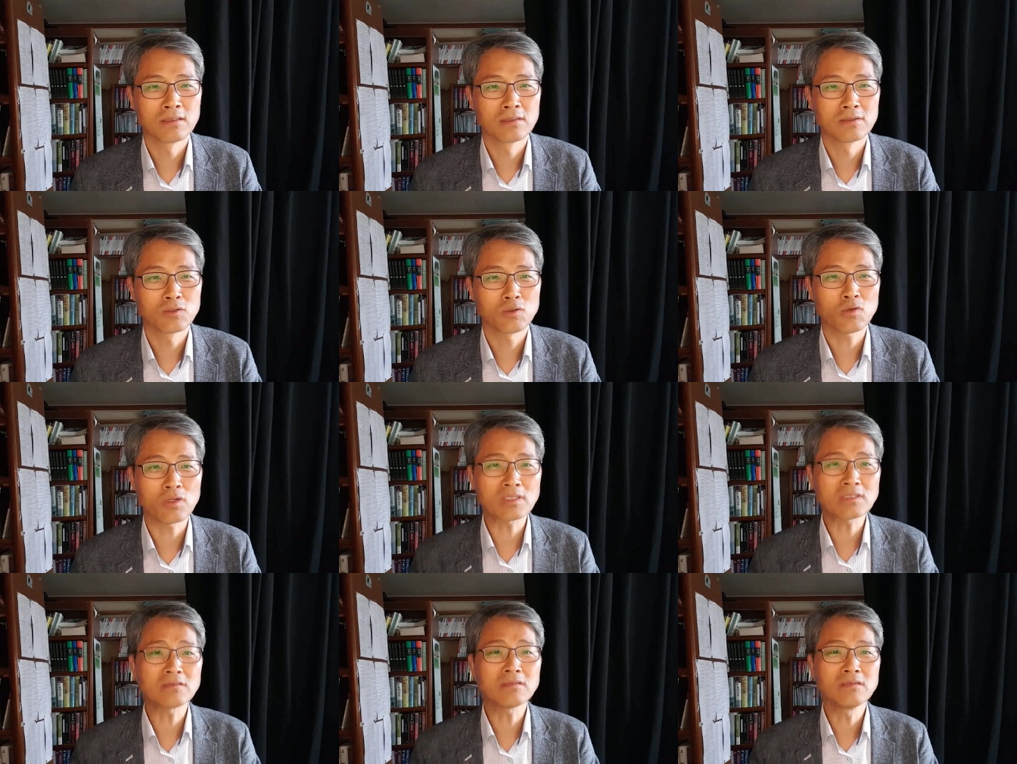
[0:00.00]

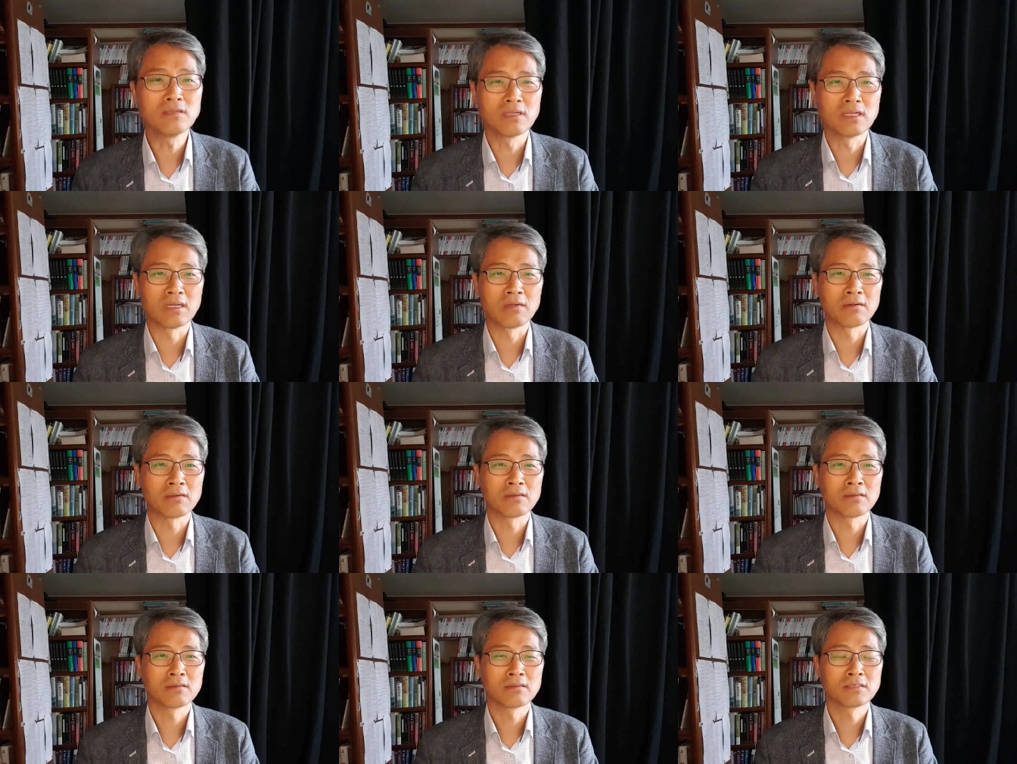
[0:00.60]
똑같은
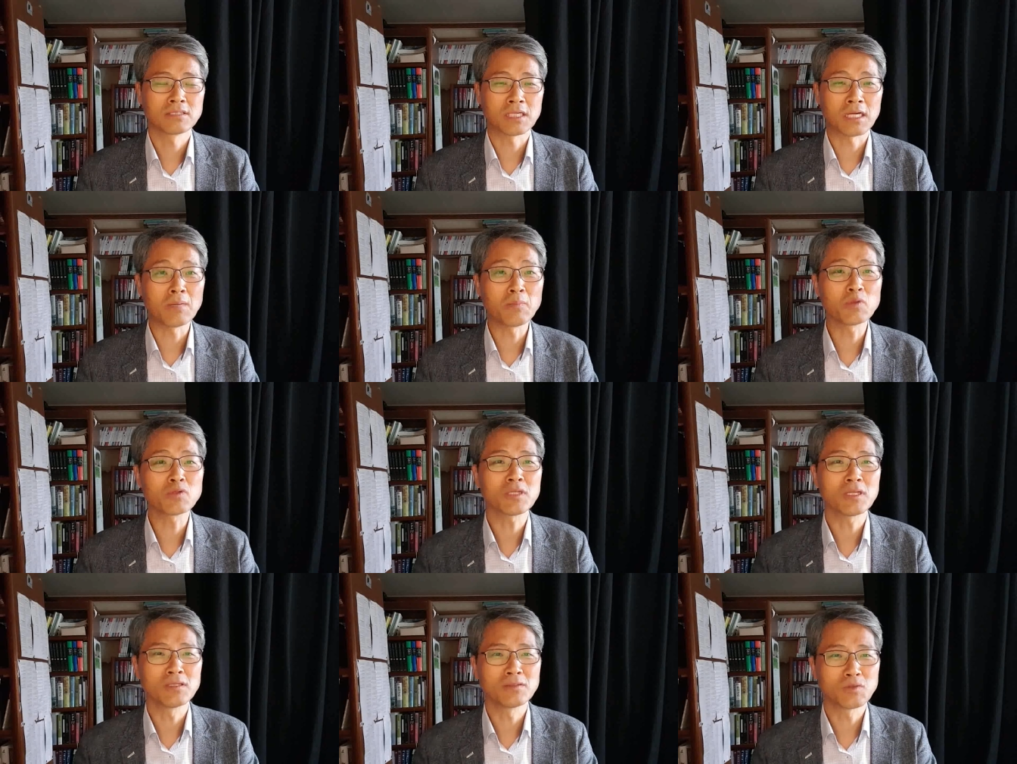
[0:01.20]
거예요. 제가
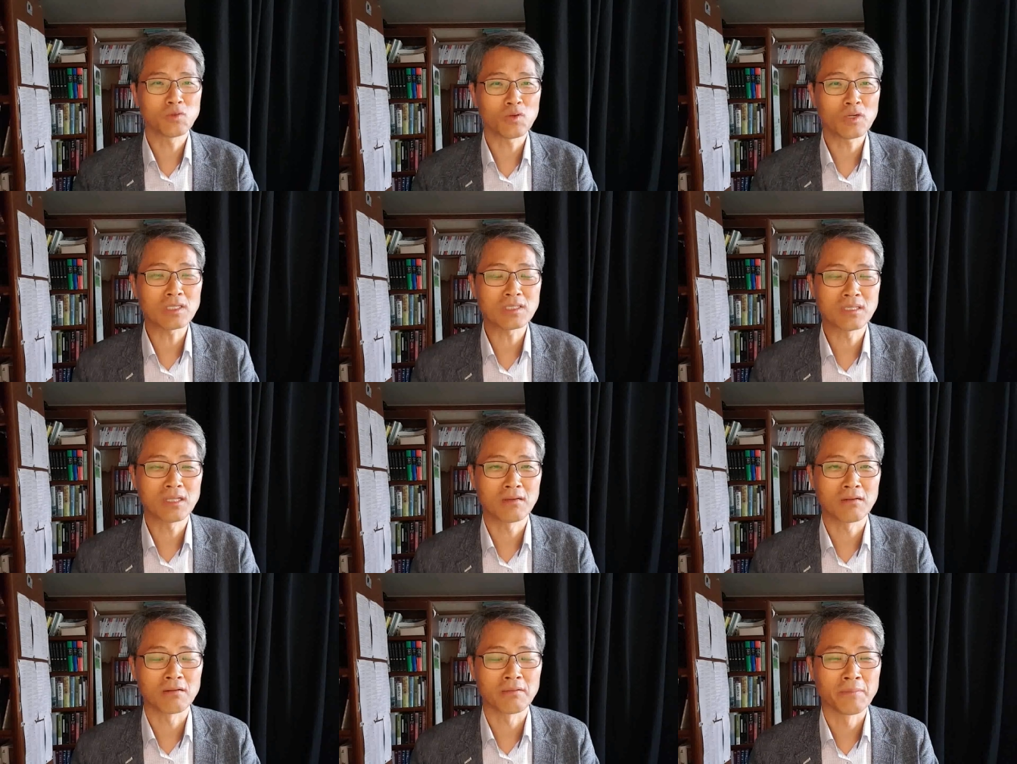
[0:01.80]
볼 때는
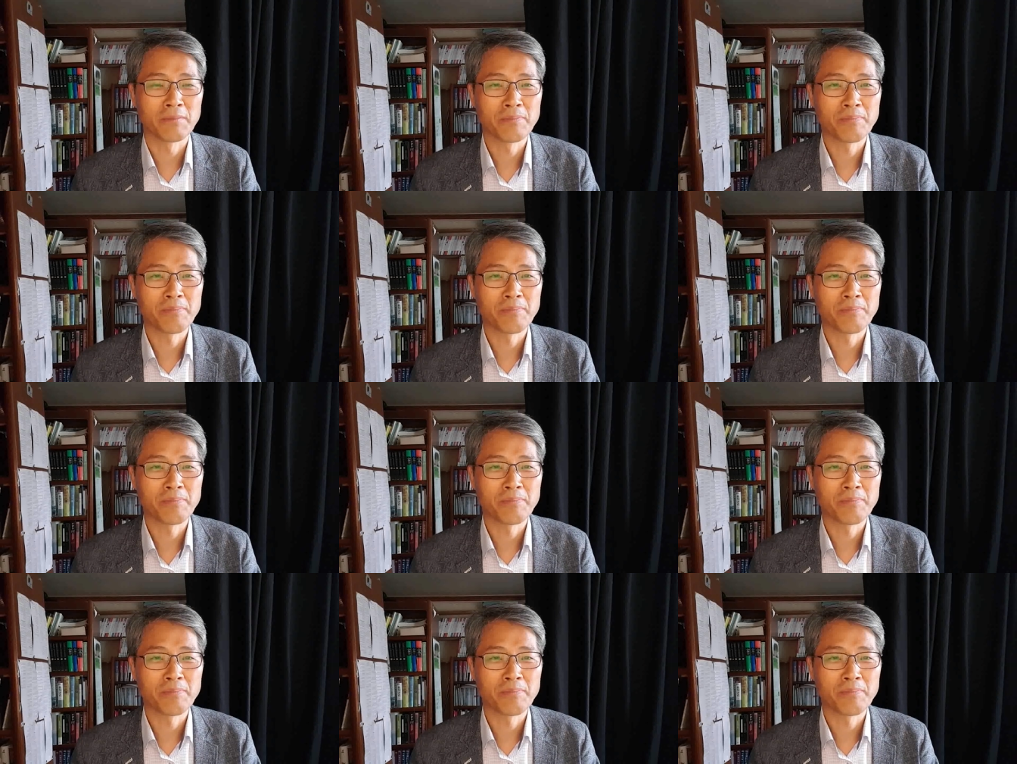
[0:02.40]
똑같아요.